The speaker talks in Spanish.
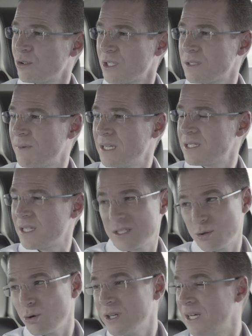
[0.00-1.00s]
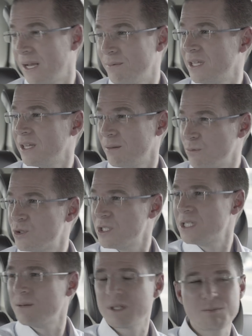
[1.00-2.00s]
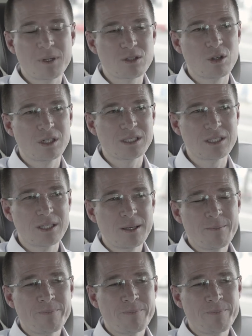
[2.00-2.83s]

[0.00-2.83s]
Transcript: cosas mal se destruyen la vida de muchísimas personas.